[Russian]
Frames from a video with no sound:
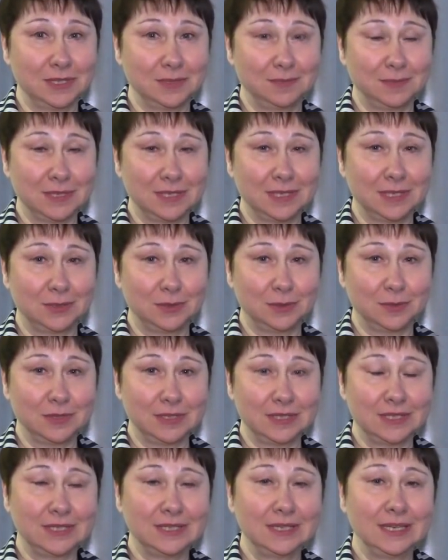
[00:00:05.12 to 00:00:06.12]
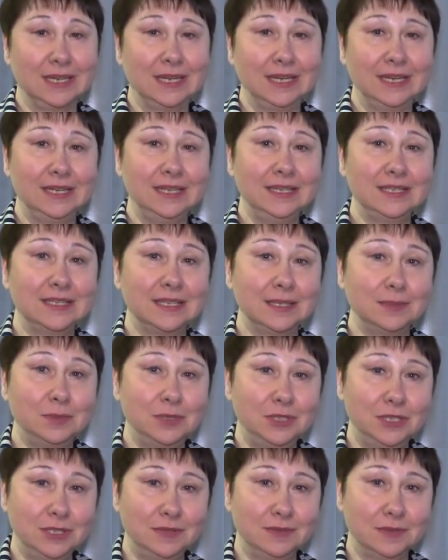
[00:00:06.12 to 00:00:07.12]
поздороваться и
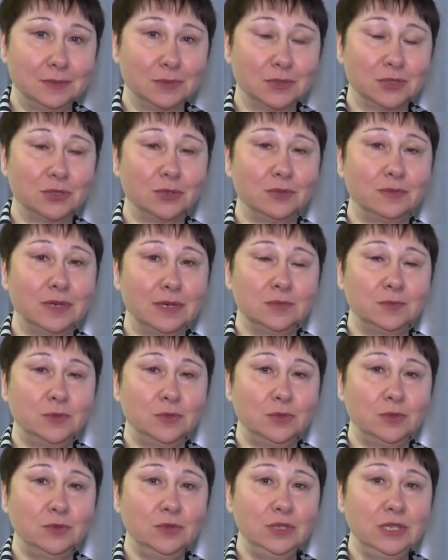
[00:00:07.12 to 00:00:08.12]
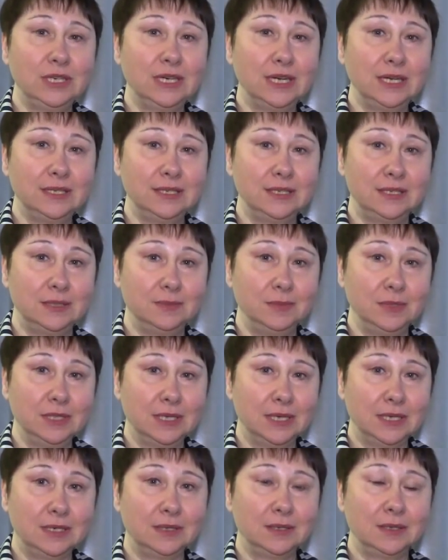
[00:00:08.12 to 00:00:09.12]
сообщить вам, что у нас будет уникальный
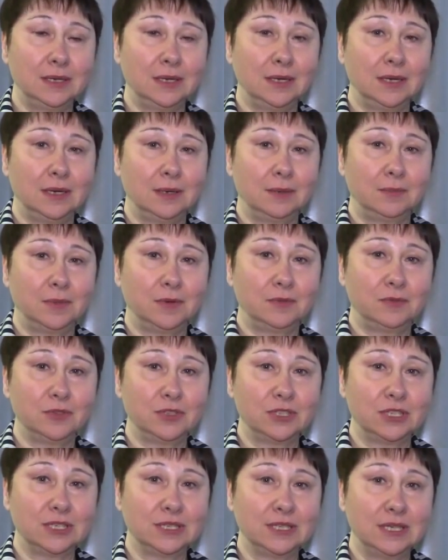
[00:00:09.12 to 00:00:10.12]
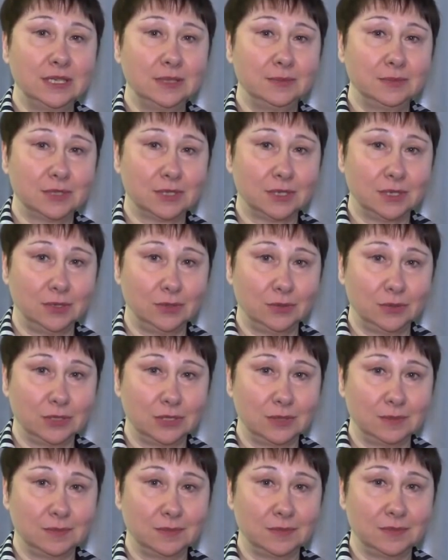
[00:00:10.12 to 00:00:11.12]
семинар по функциональным
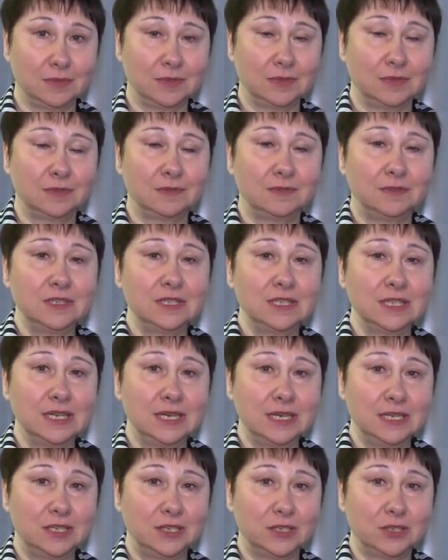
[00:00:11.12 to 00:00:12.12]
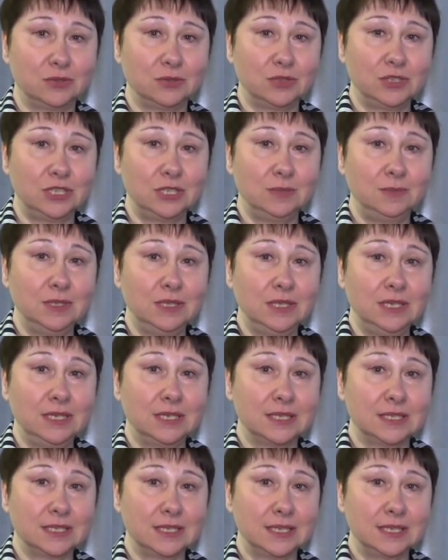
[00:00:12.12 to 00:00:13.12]
сколиозам. Вы знаете, что
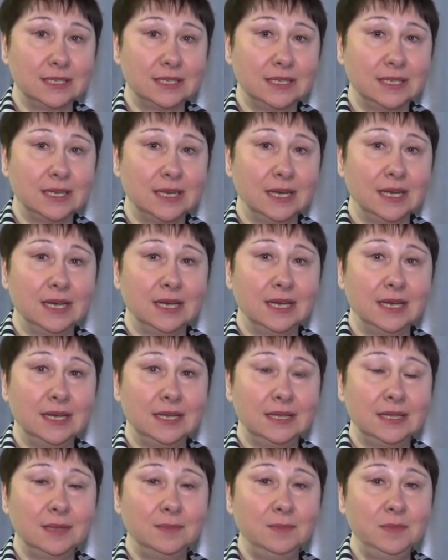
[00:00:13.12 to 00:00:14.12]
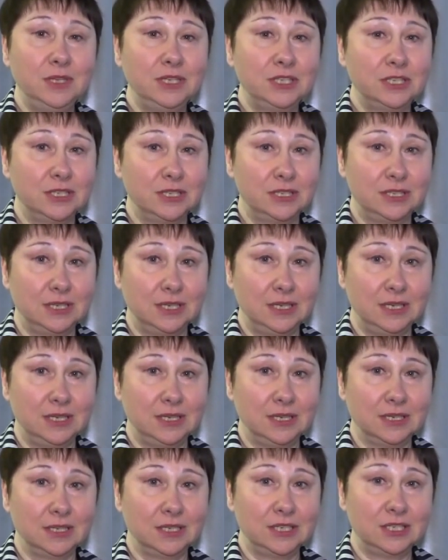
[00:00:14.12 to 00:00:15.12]
асимметрия осанки – это бич
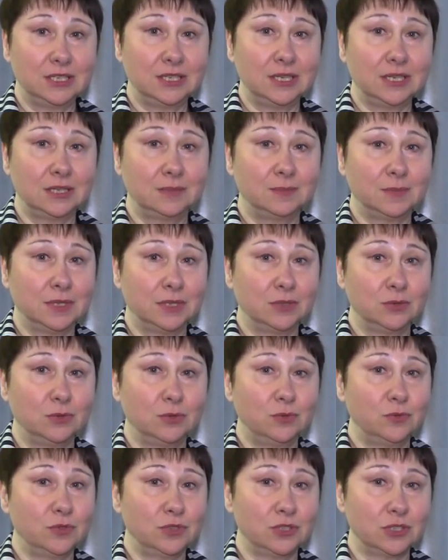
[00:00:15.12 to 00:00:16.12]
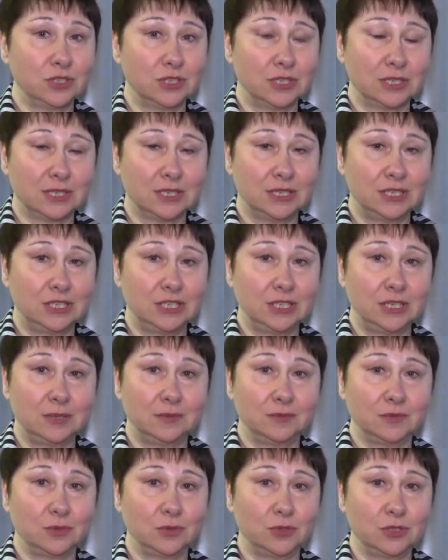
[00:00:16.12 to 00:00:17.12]
населения, начиная от молодого возраста,
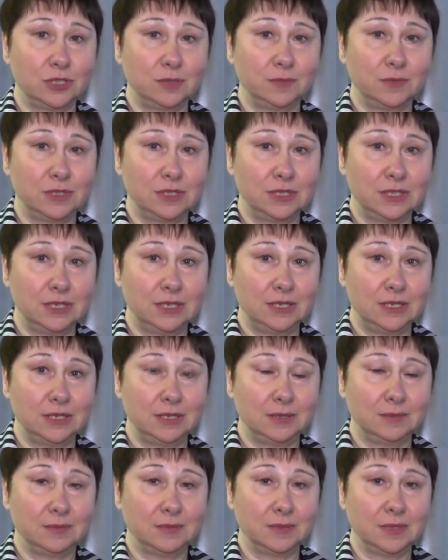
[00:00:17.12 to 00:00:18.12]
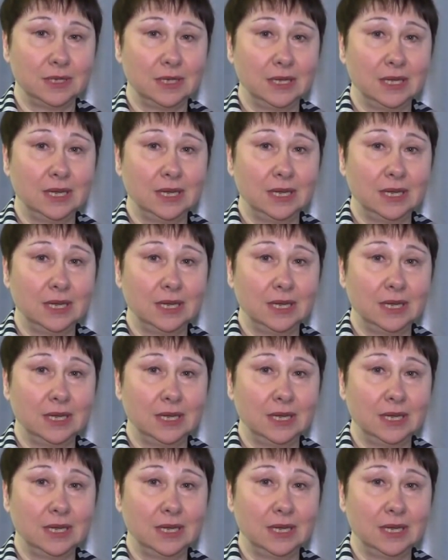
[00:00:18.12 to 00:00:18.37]
кончая взрослым населением.